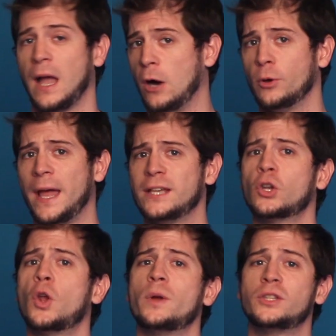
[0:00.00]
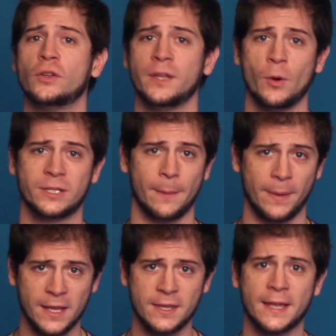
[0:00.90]
Ahora es solo cuestión de vuestra
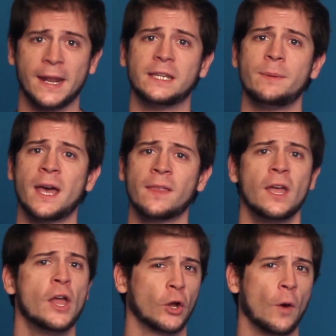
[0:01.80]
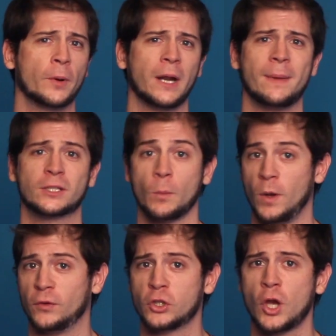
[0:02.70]
pericia y creatividad con programas
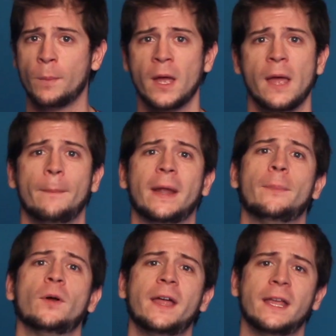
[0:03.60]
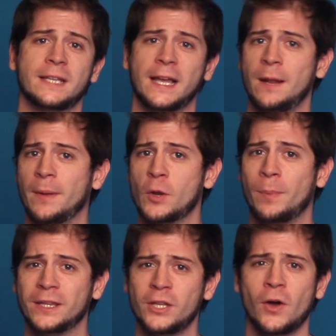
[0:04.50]
como el Photoshop para poder sacar el
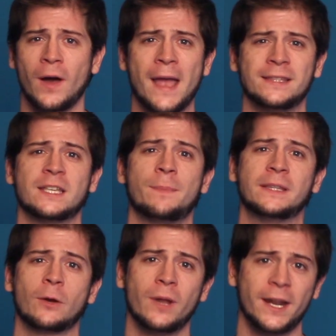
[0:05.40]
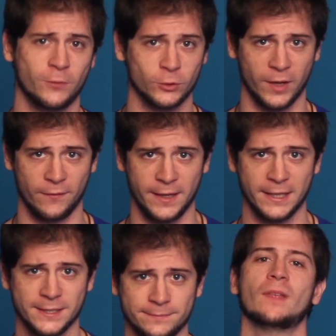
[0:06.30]
mayor partido a estas espectaculares
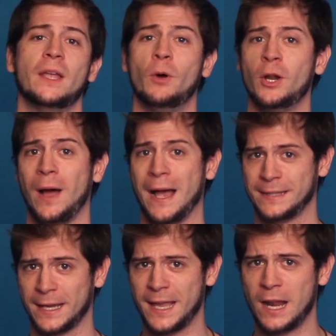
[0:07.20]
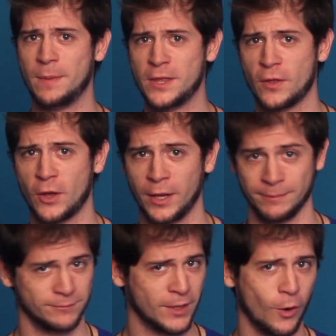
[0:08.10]
fotografías. Y bueno, hasta aquí el vídeo de
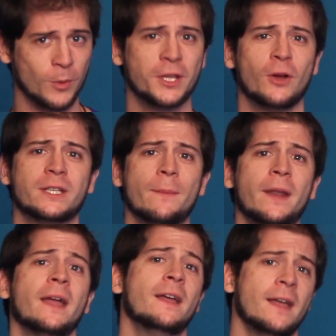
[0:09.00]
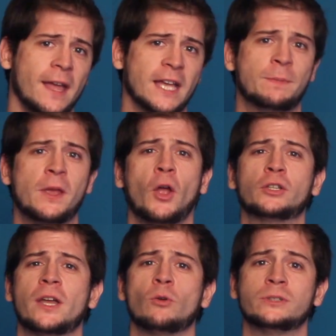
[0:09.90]
hoy. Como os digo siempre, espero que
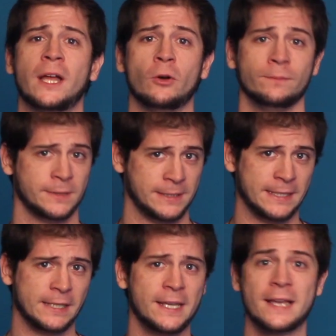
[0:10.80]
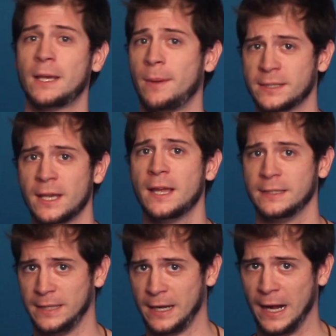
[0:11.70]
os haya gustado. Si es así, ya sabéis,
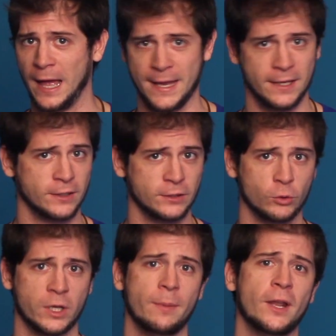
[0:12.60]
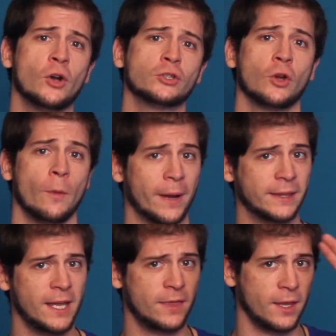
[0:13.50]
darle like, suscribiros,
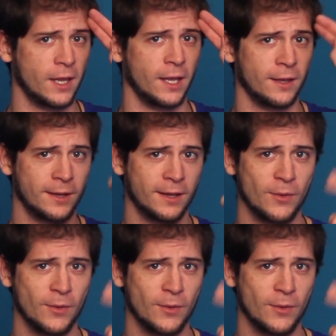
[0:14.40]
compartid y...